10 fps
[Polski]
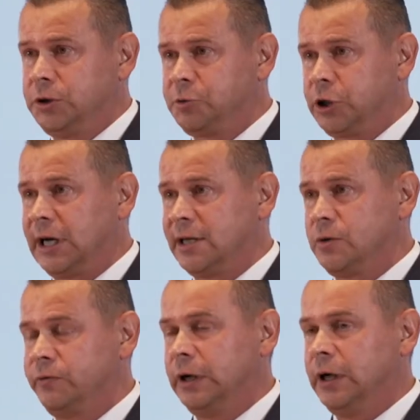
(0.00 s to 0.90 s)

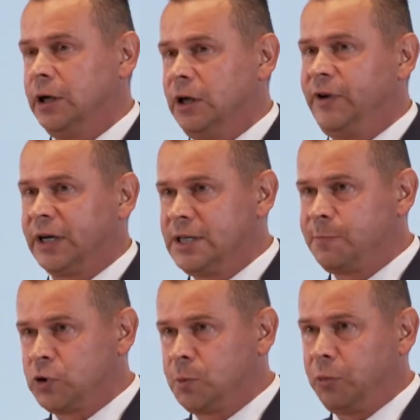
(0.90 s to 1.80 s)
przekazów i w jaki
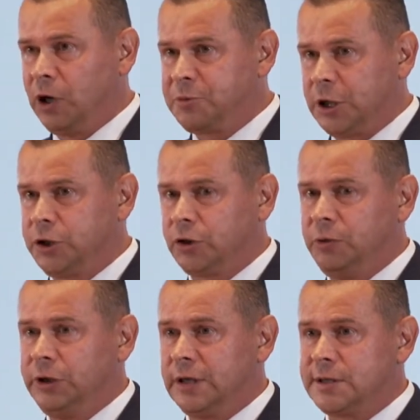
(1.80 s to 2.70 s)
sposób polepszać tą
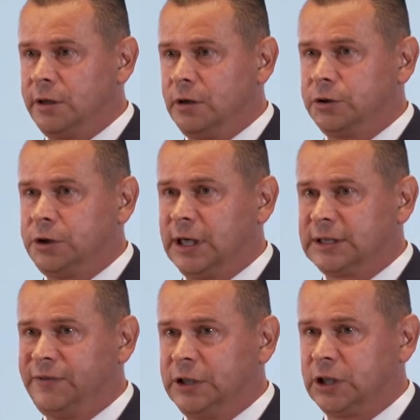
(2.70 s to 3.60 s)
intencyjność, jak
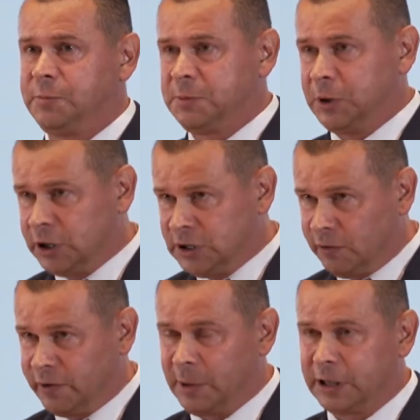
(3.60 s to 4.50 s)
zwiększać bezpieczeństwo
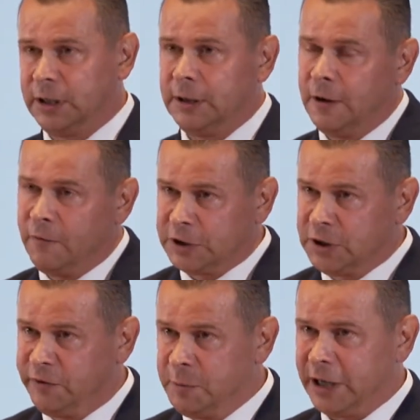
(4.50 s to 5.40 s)
w ramach właśnie
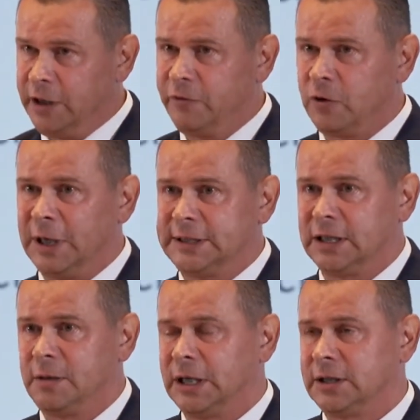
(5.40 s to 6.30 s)
wymiany informacji na
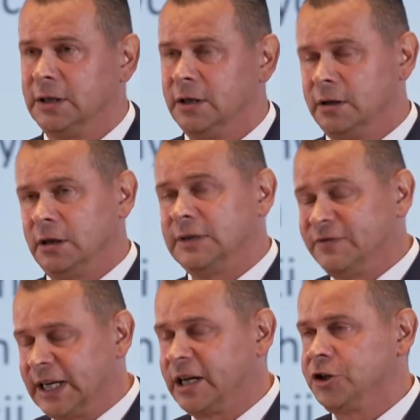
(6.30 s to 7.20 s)
temat w
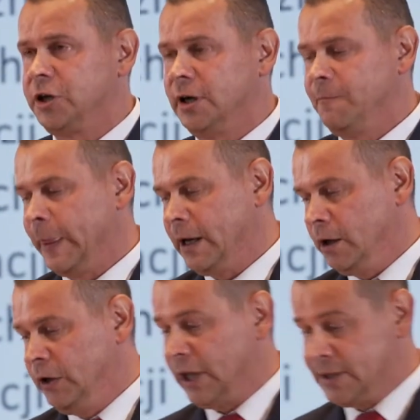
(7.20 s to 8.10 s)
zakresie
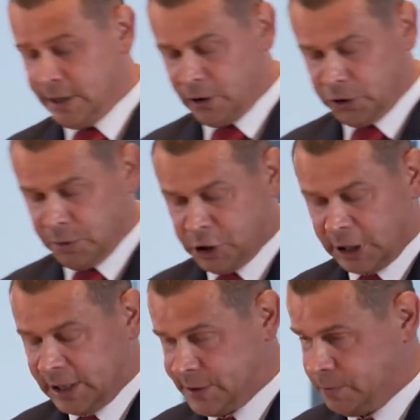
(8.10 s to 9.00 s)
intencyjności
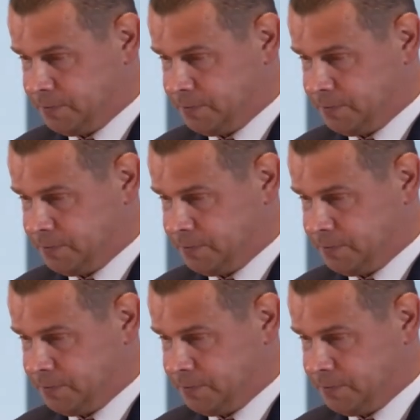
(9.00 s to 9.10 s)
przekazu.